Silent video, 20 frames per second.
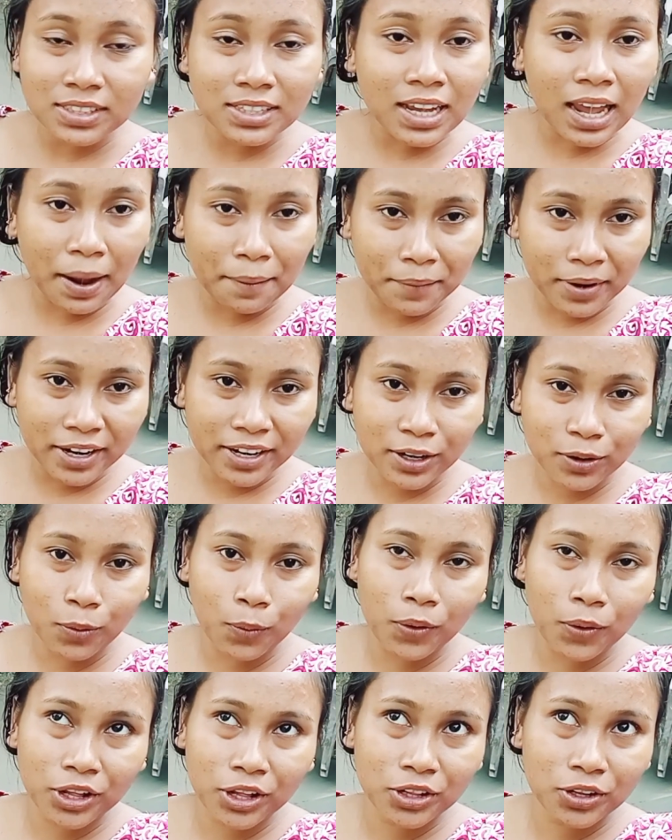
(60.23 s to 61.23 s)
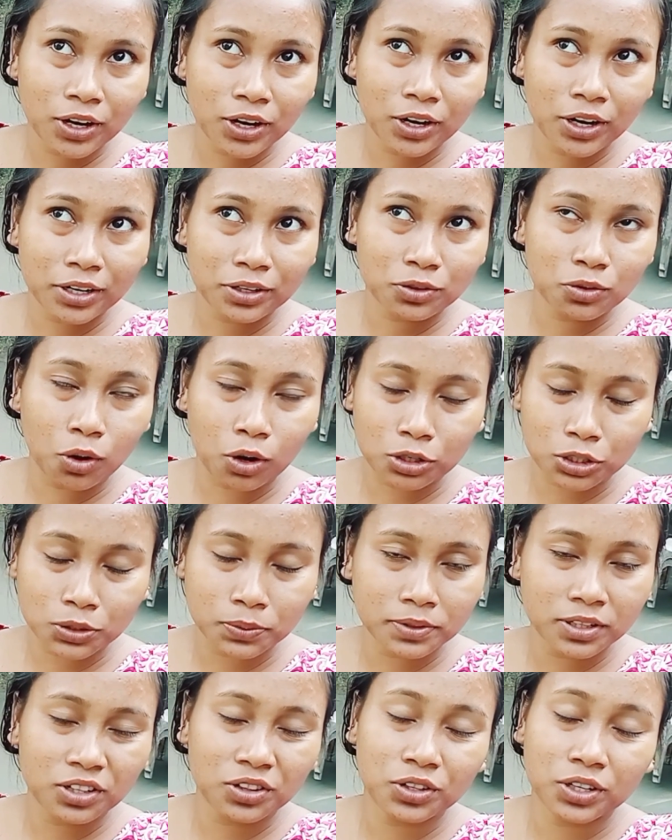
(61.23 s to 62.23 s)
ক্যামেরাটা করে দেওয়ার একটু
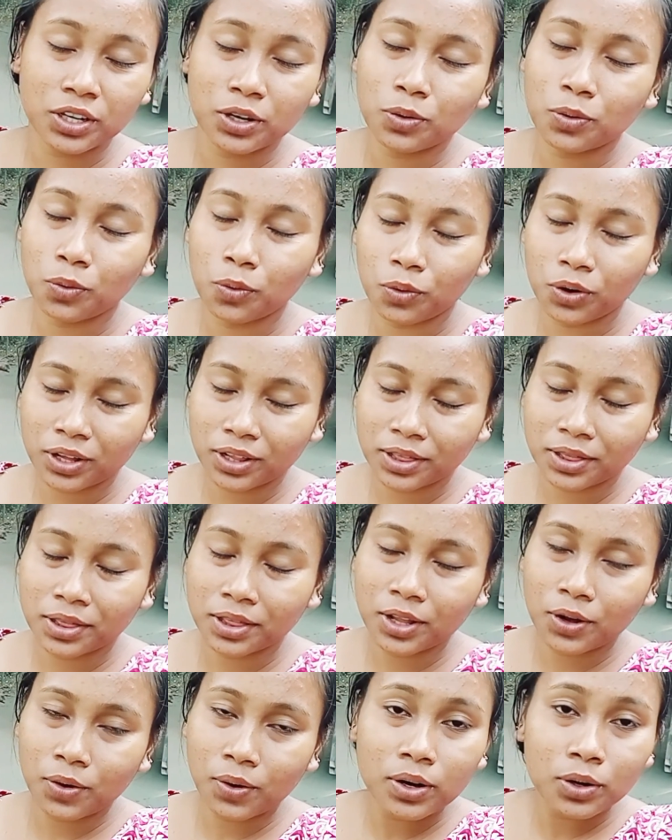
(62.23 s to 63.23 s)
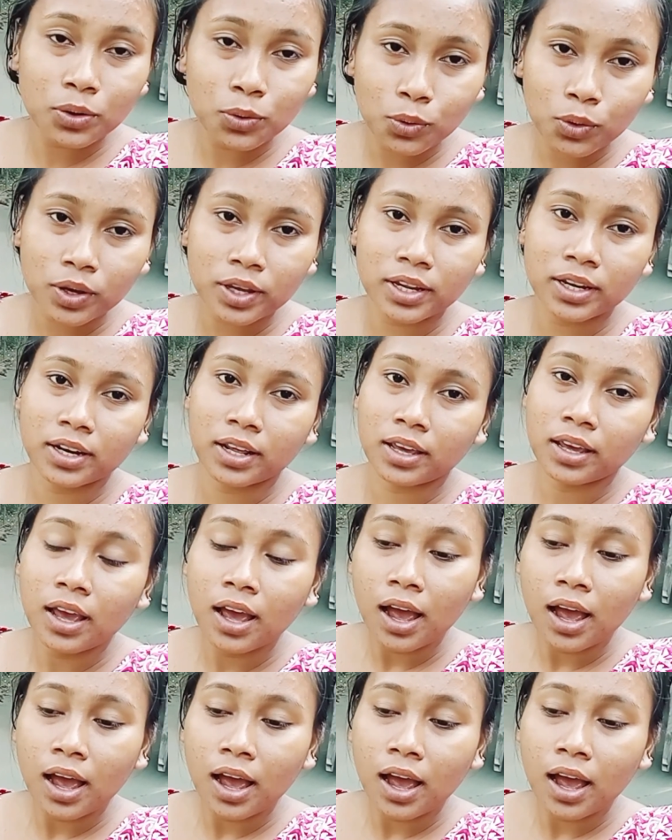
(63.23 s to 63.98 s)
অসুবিধা তো কেউ করে দেওয়ার লোকই নেই